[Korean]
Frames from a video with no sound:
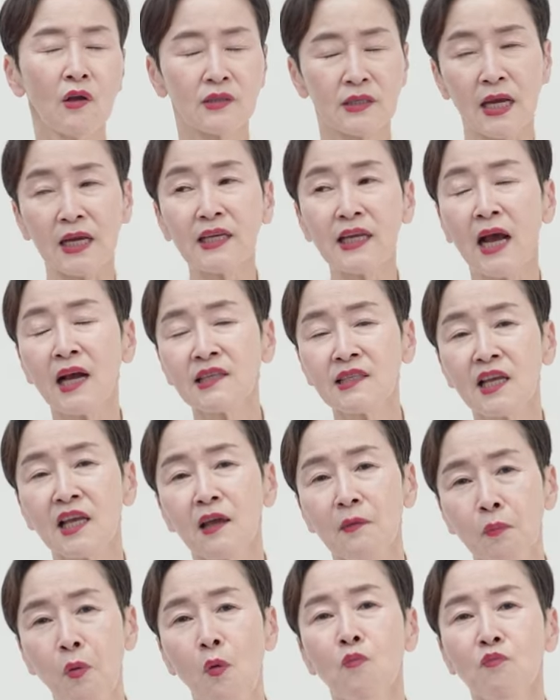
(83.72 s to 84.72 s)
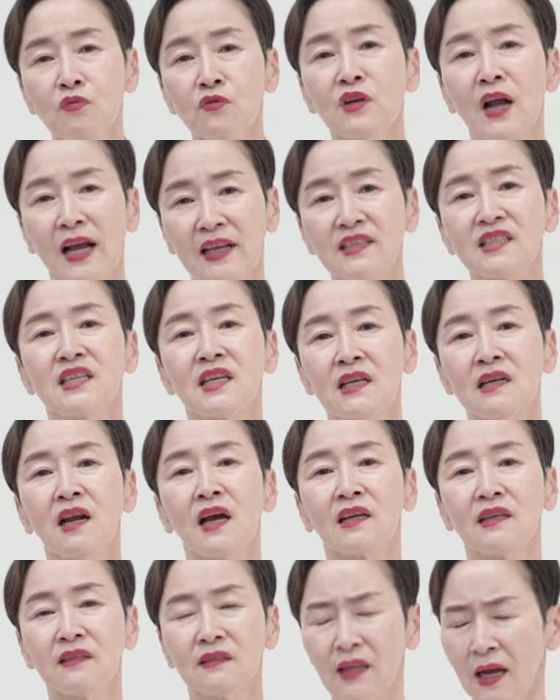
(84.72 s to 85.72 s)
자기 학생의 본분을 안
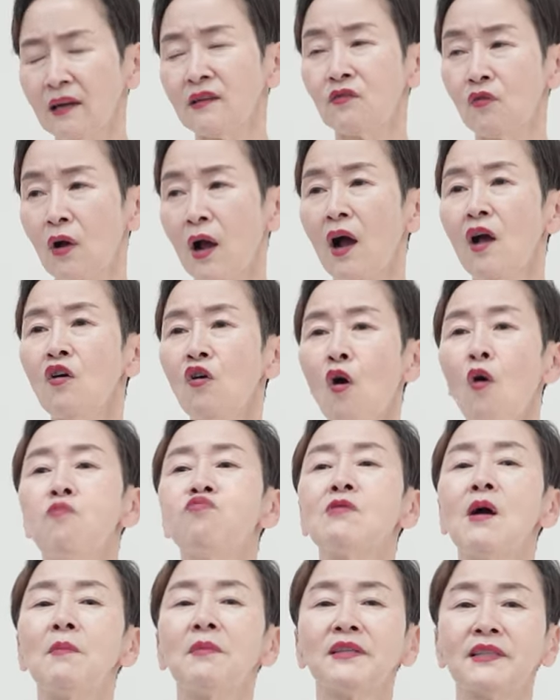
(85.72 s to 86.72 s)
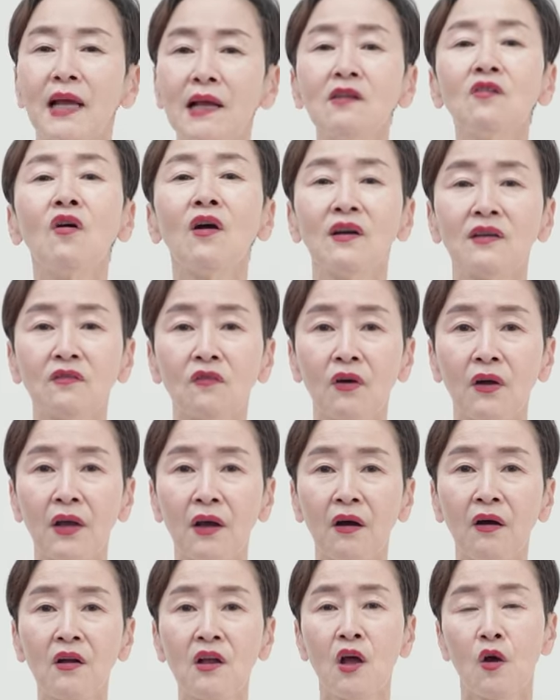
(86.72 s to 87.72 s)
지키나기는 다 그거야. 거부감에 딸려가는 거예요.